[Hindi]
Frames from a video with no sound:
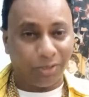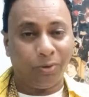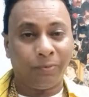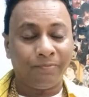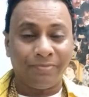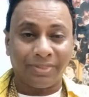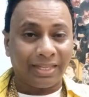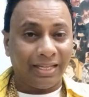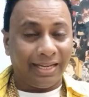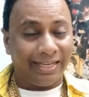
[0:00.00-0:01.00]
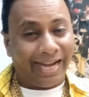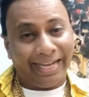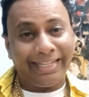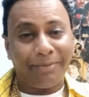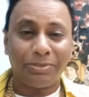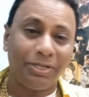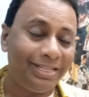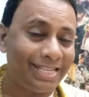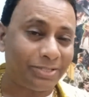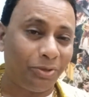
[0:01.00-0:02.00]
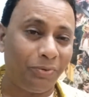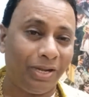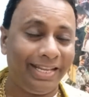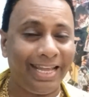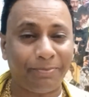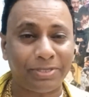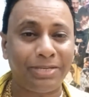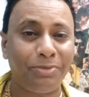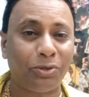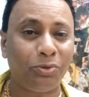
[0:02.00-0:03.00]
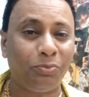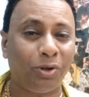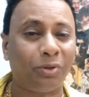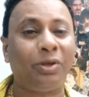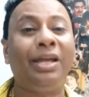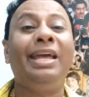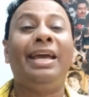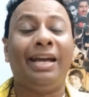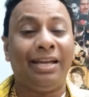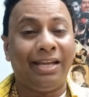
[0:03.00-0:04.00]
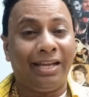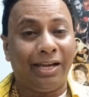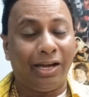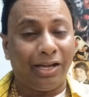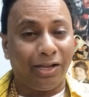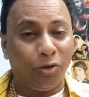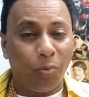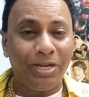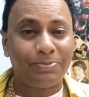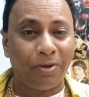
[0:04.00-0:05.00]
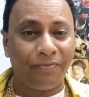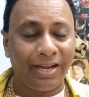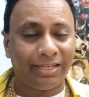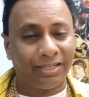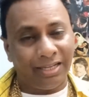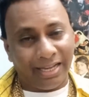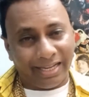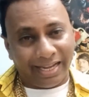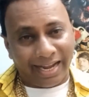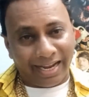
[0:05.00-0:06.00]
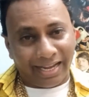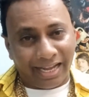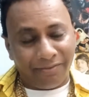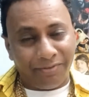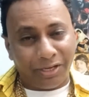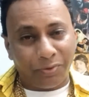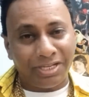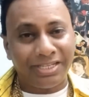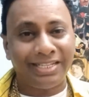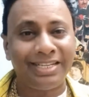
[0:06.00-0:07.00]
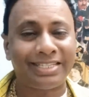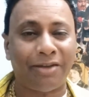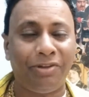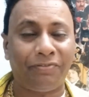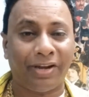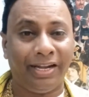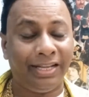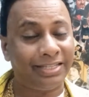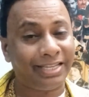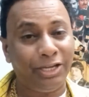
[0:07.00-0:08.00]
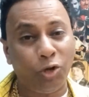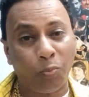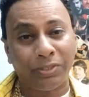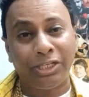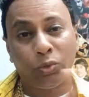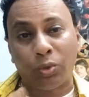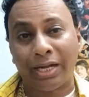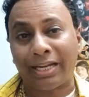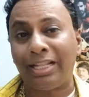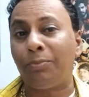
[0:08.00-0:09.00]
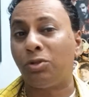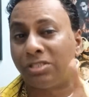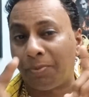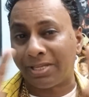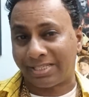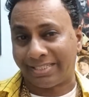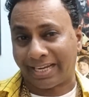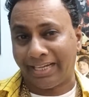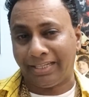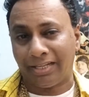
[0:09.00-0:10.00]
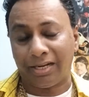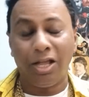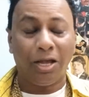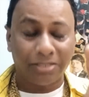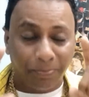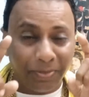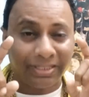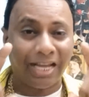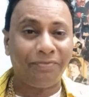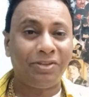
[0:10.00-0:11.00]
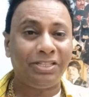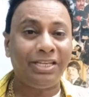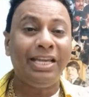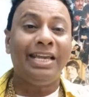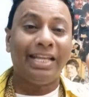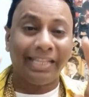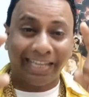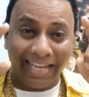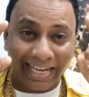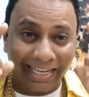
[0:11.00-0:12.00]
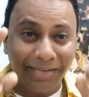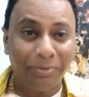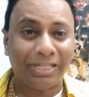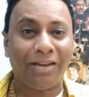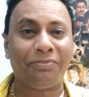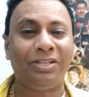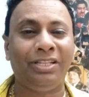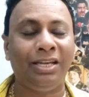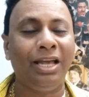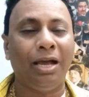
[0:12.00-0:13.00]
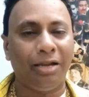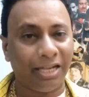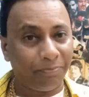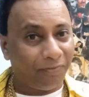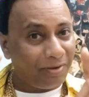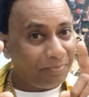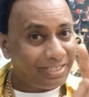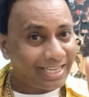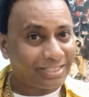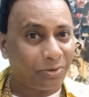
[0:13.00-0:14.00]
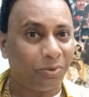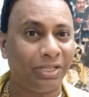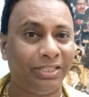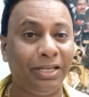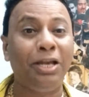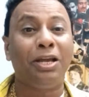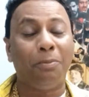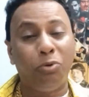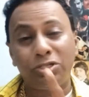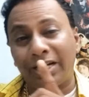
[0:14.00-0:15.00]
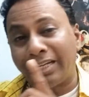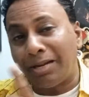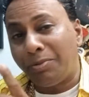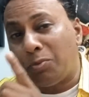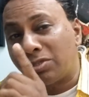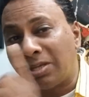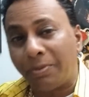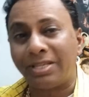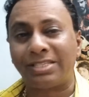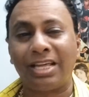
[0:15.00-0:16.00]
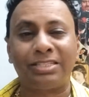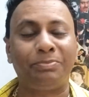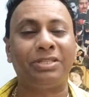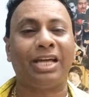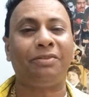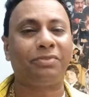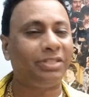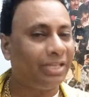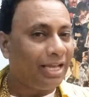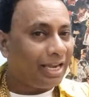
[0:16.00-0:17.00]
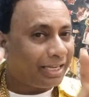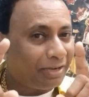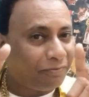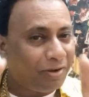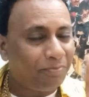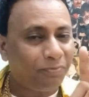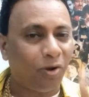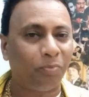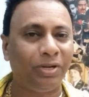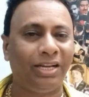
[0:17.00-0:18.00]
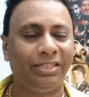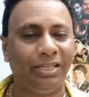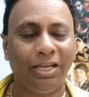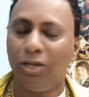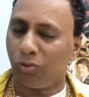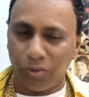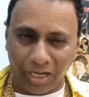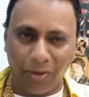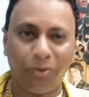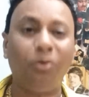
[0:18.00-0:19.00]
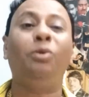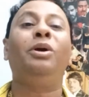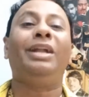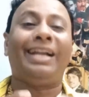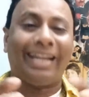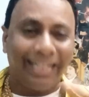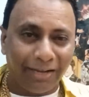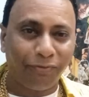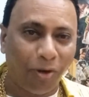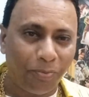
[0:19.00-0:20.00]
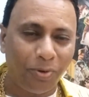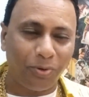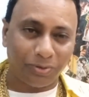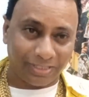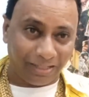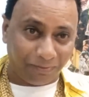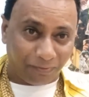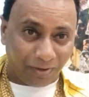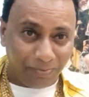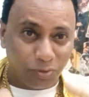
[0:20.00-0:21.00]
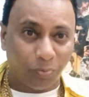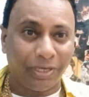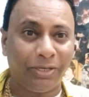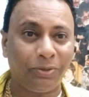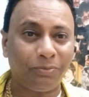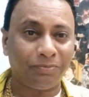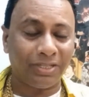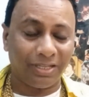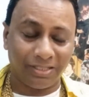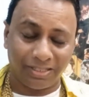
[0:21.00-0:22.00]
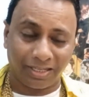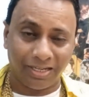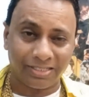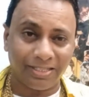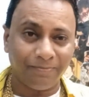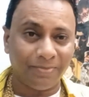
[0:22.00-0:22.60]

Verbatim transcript: चलो 99 परसेंट डिजास्टर होने वाली एक परसेंट में क्यों बोला गया नो बडी इज़ परफेक्ट इक्वेशन चेंजेस एवरी फ्राइडे जैसे हीरोपंदी टू का टेलर बहुत ज़बरदस्त था सेकंड टेलर सब ने तारीफ़ की थी अरे के आर के ने भी तारीफ़ की थी लेकिन फिल्म डिजास्टर हो गई थी भोज का टेलर भी बहुत ज़बरदस्त था सब ने तारीफ़ की थी लेकिन फिल्म फ्लॉप निकली थी तो इन हैवन नो टेलर फ्लॉप हो शायद फिल्म सुपरहिट हो सर्कस